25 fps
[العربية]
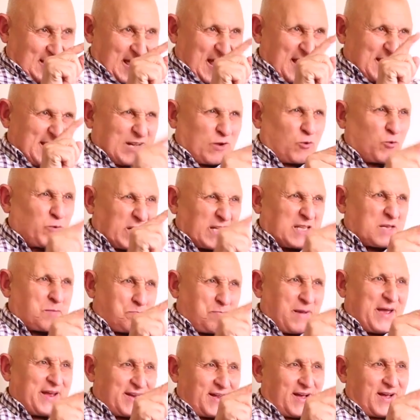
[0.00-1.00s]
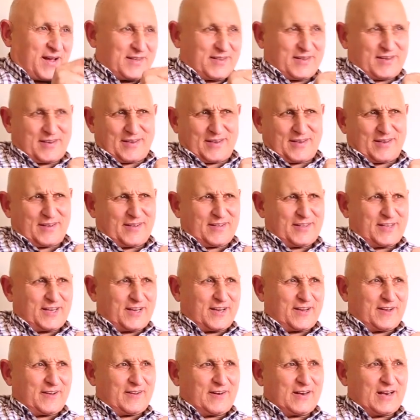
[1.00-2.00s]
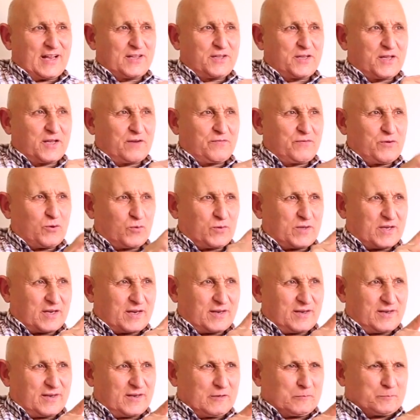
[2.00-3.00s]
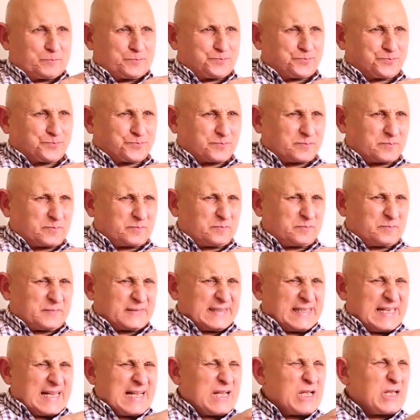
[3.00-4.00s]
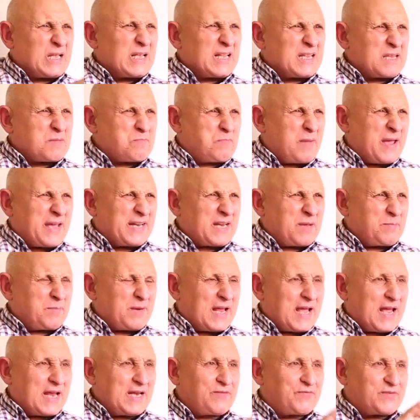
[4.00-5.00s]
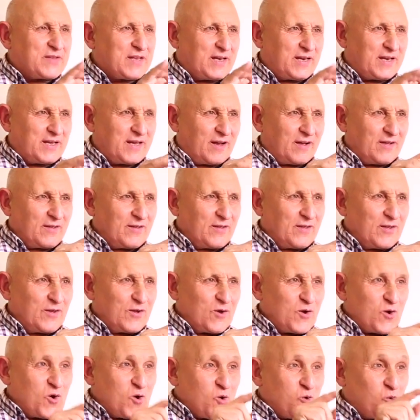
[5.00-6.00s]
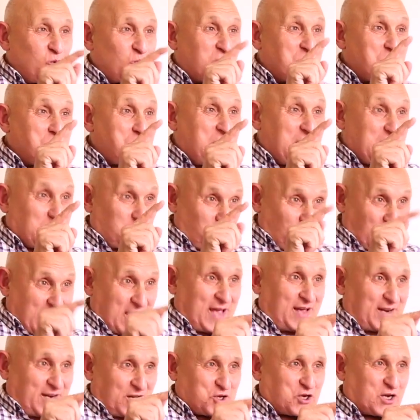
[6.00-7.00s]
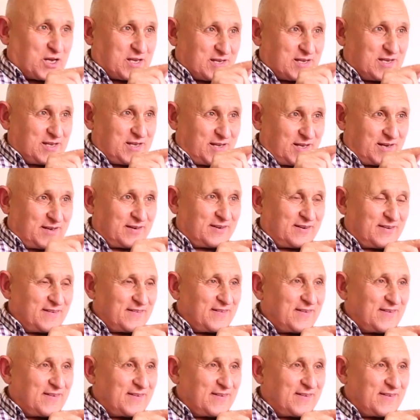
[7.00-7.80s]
هذيك كنا تبعنا هذيك ديك الانترفيو ديك ال... تبعنا من الالف تاليا وتبعته انا شخصيا